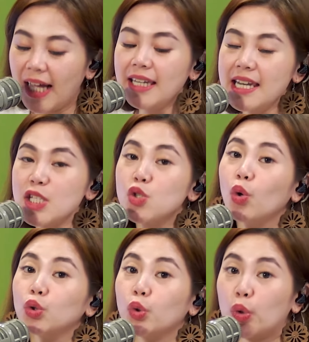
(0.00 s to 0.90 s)
Unless
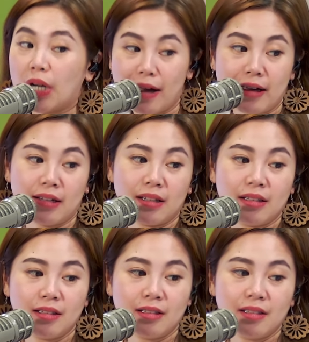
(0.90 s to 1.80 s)
doktor ka.
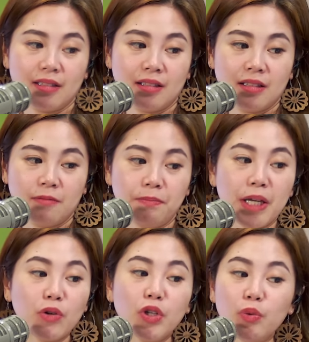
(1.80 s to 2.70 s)

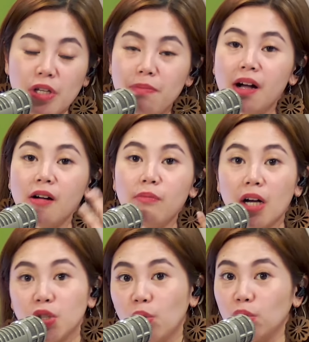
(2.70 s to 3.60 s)
Pero yung ibang ngang
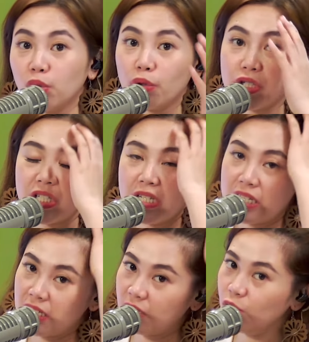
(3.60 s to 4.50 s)
mga doktor dyan
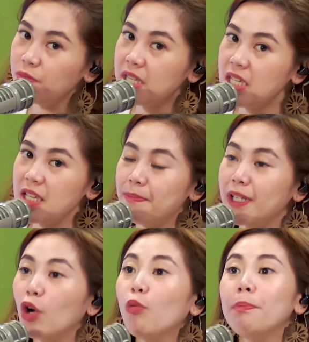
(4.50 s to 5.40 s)
eh, humihingi pa
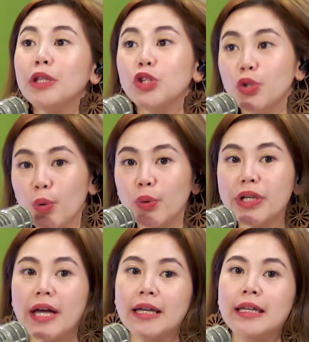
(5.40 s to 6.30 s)
ng opinion
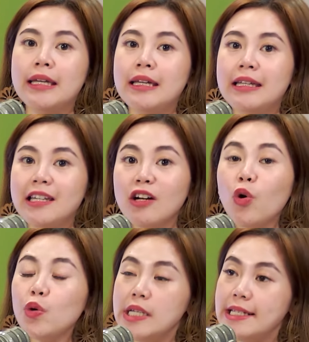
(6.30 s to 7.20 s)
ng
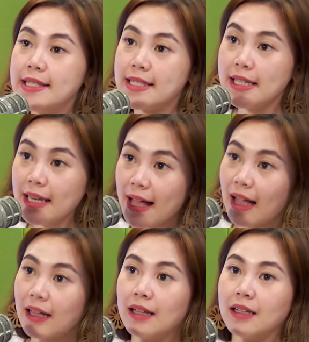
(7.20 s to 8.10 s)
colleagues nila.
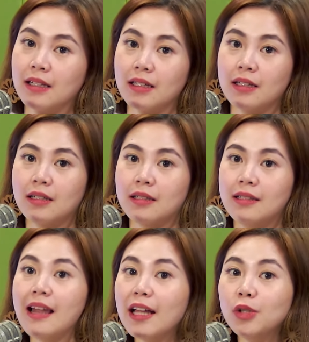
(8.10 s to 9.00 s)

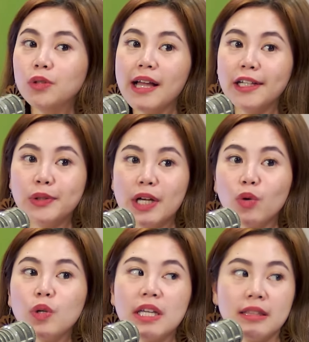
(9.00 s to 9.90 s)
Lalong-lalo na
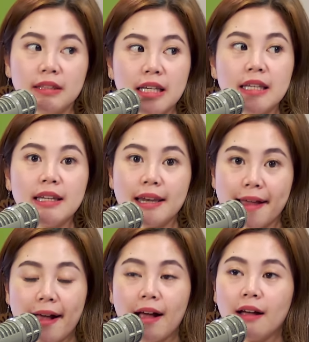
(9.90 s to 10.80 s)
kung hindi
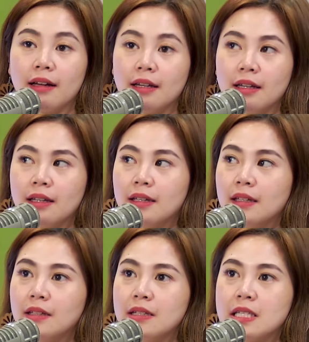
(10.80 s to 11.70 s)
nila
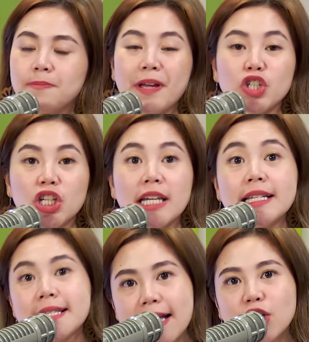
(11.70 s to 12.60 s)

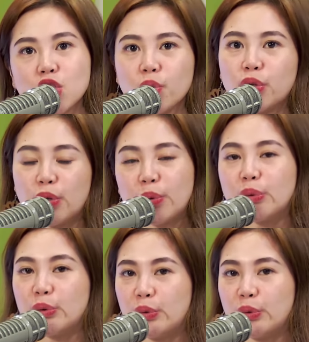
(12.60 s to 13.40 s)
specialization yun.